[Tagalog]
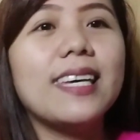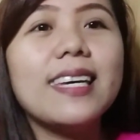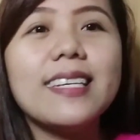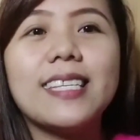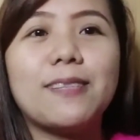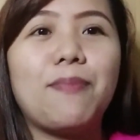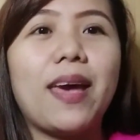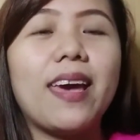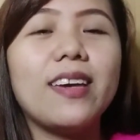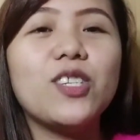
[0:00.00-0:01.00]
his
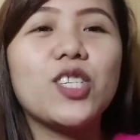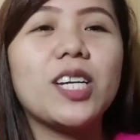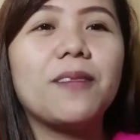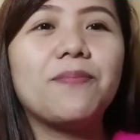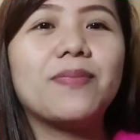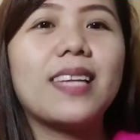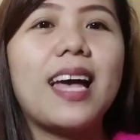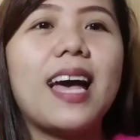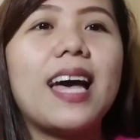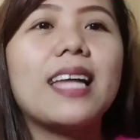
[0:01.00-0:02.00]
page
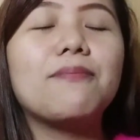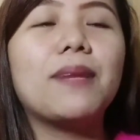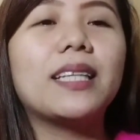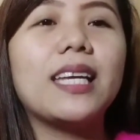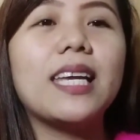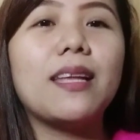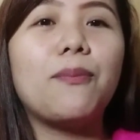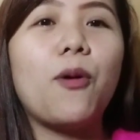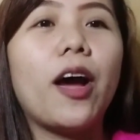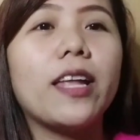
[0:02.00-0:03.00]
at magtingin
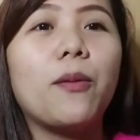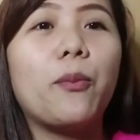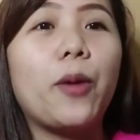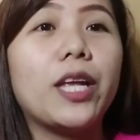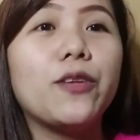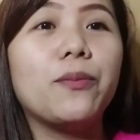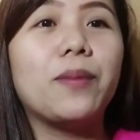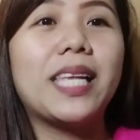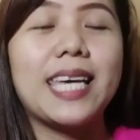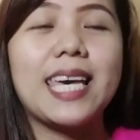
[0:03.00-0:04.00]
na po kayo ng pwede
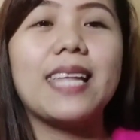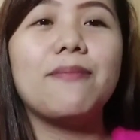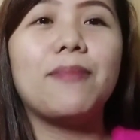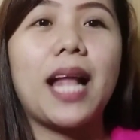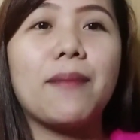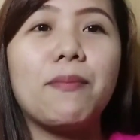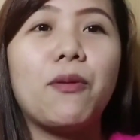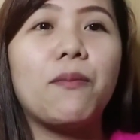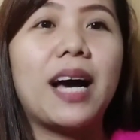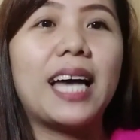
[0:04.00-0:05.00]
nyong bilhin. Marami
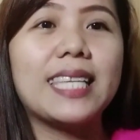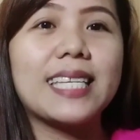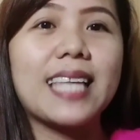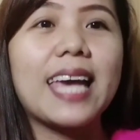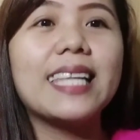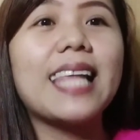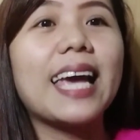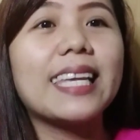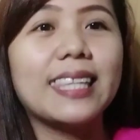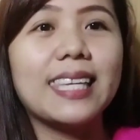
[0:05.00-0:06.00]
pong mga design
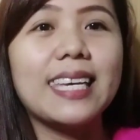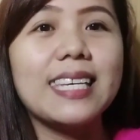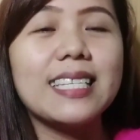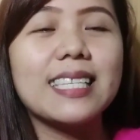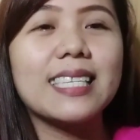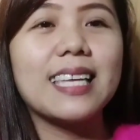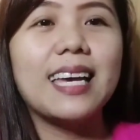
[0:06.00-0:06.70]
like this.